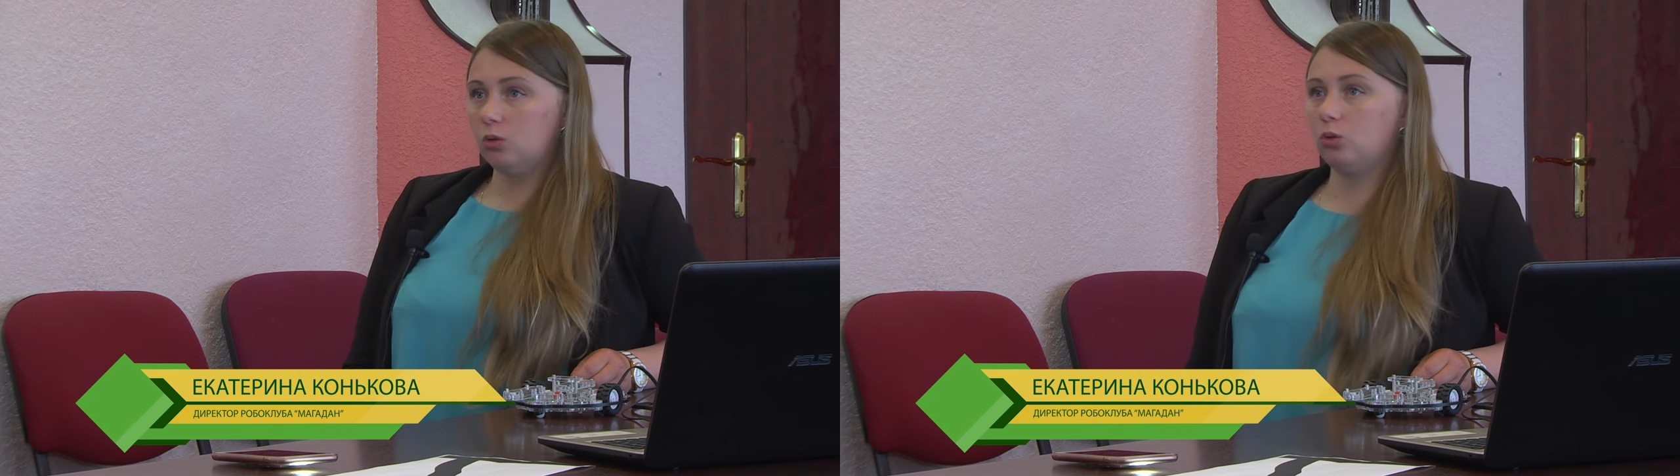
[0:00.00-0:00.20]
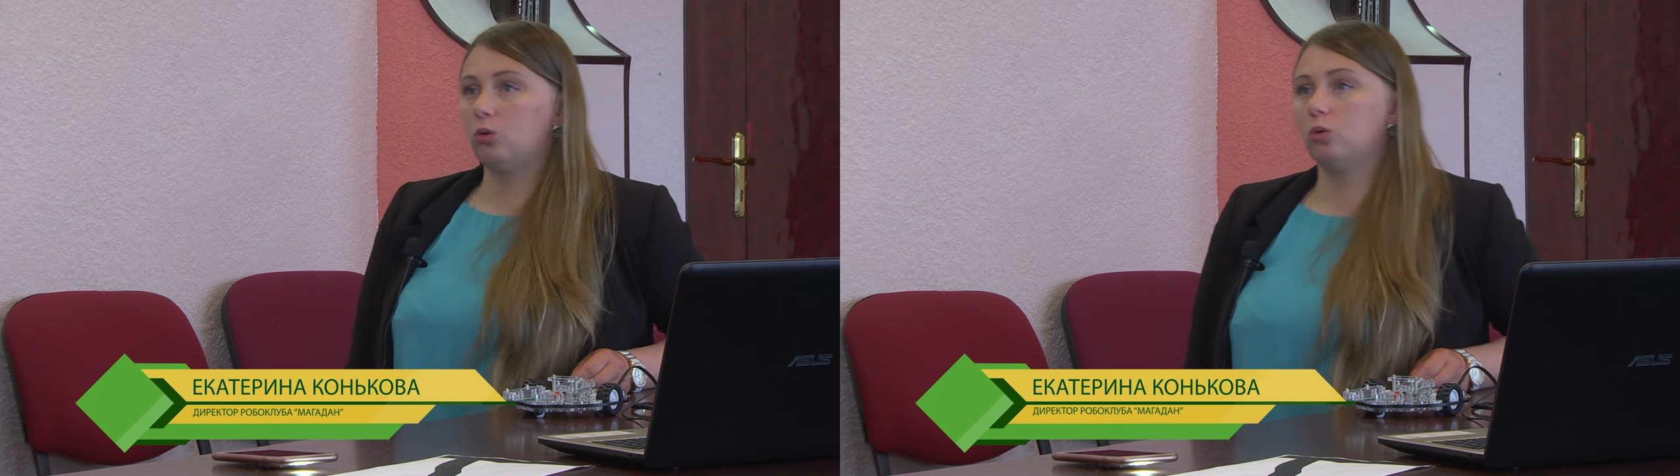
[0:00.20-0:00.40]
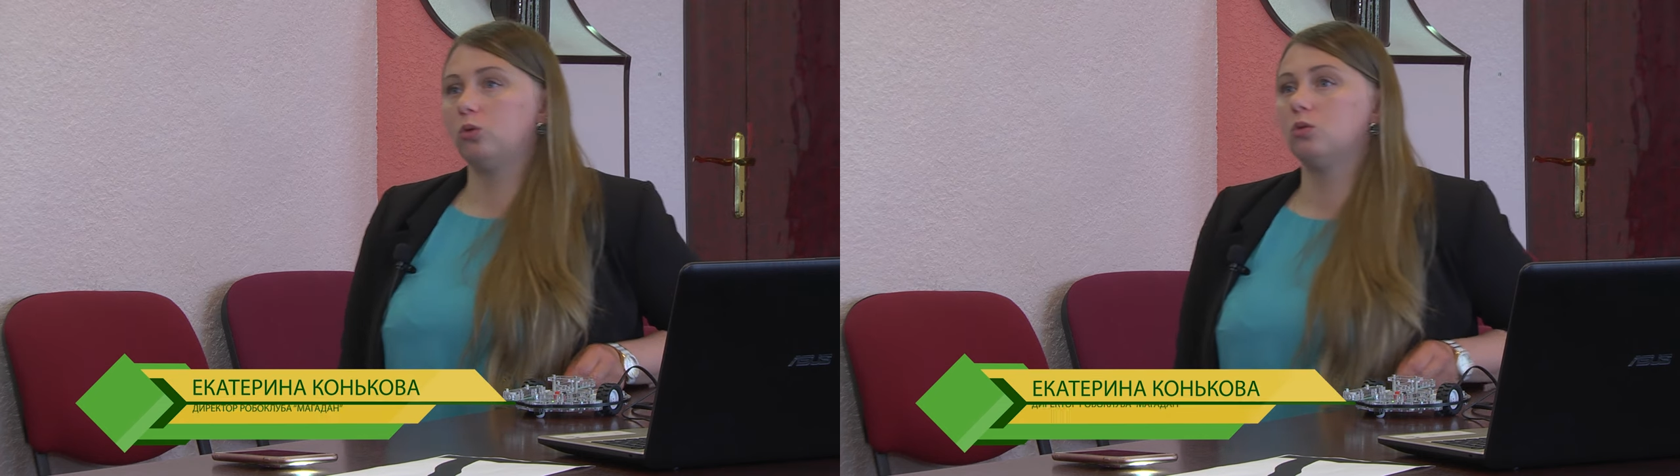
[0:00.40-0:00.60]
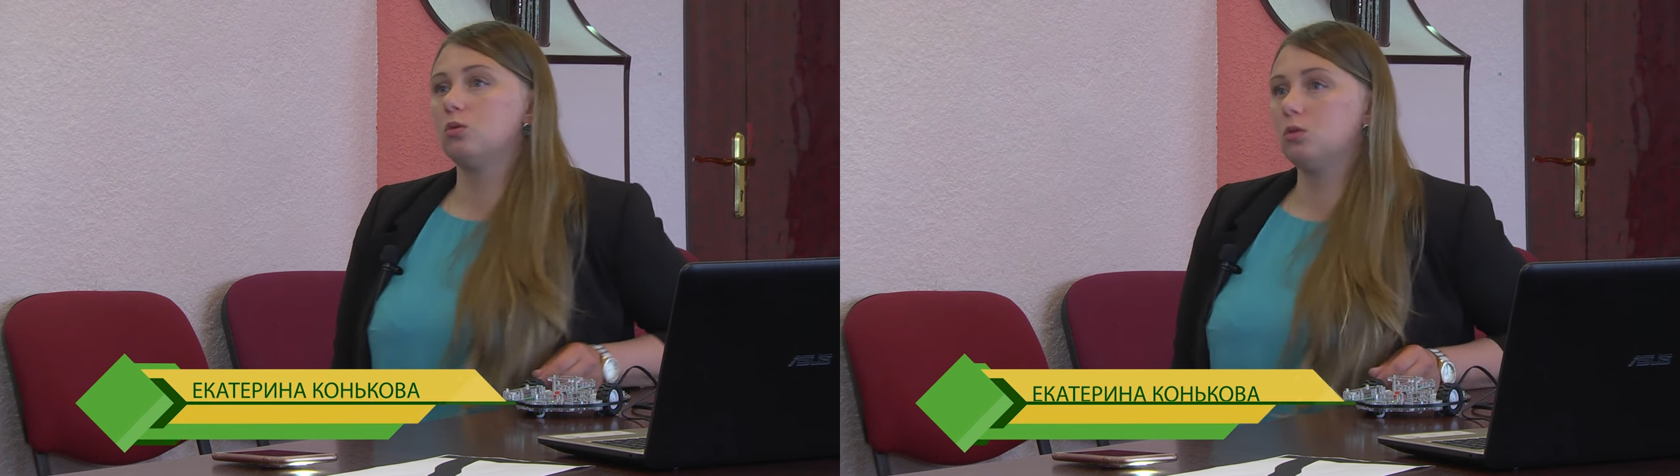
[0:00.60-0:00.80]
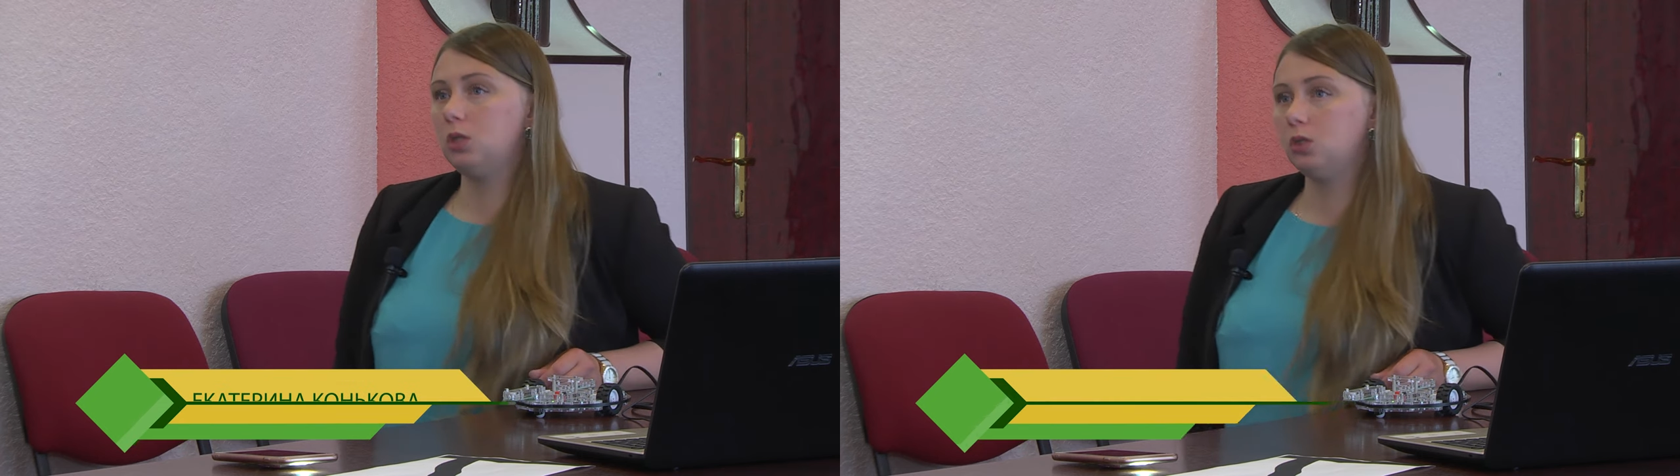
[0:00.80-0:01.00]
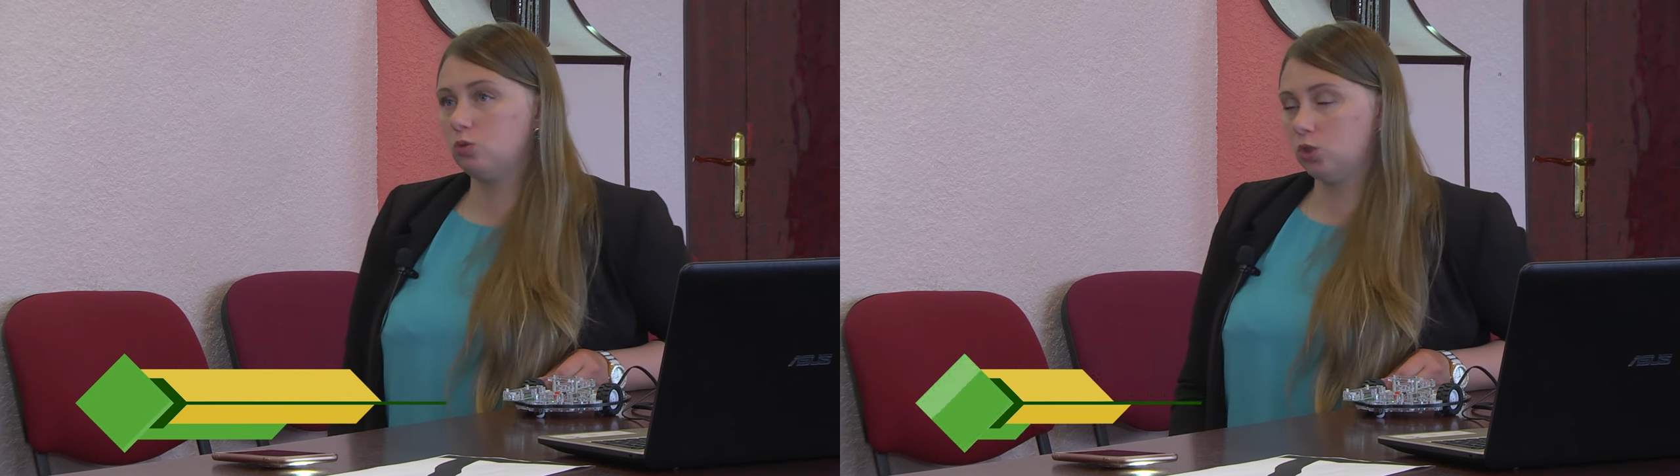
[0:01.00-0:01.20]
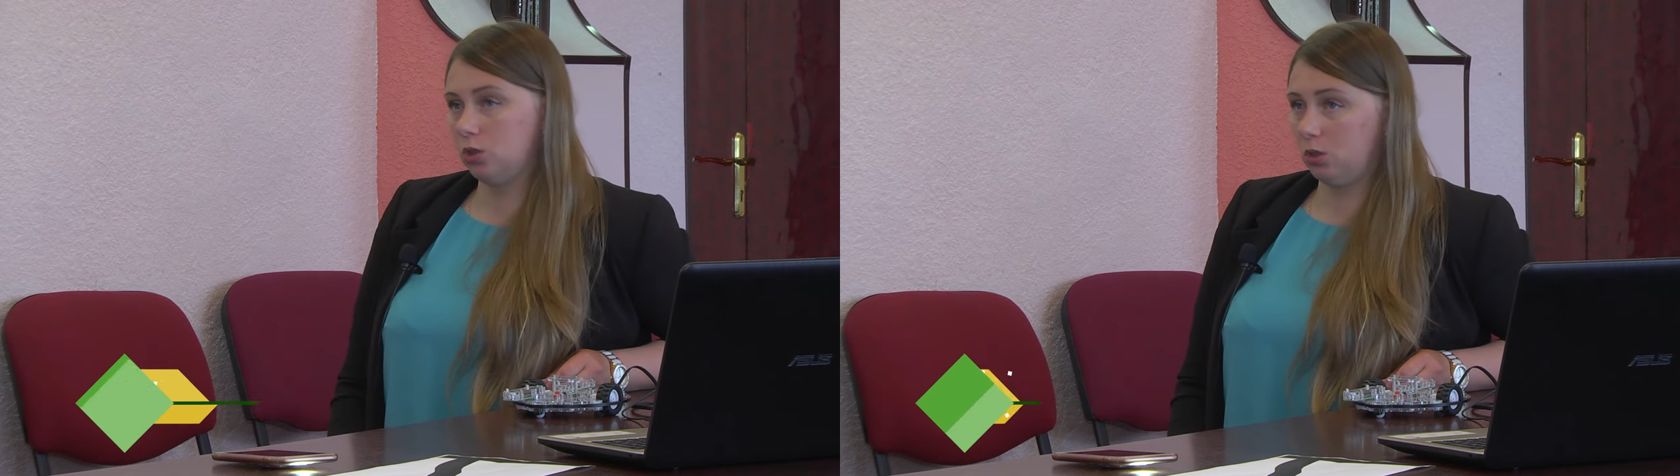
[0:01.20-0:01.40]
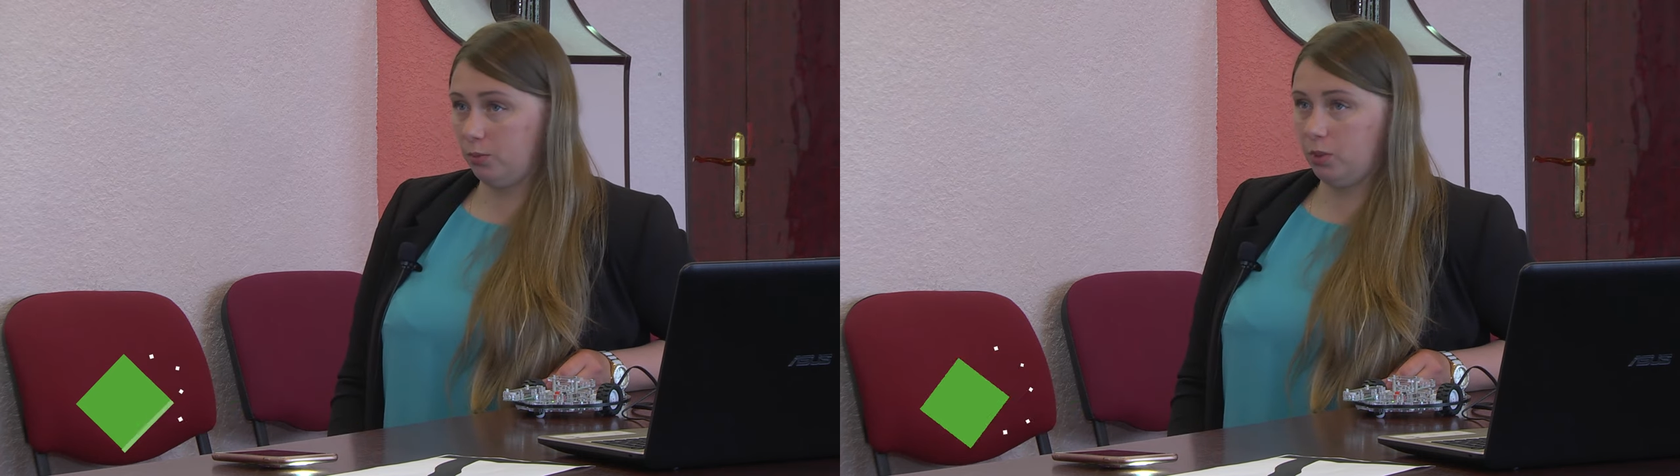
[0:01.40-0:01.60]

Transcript: то здесь уже они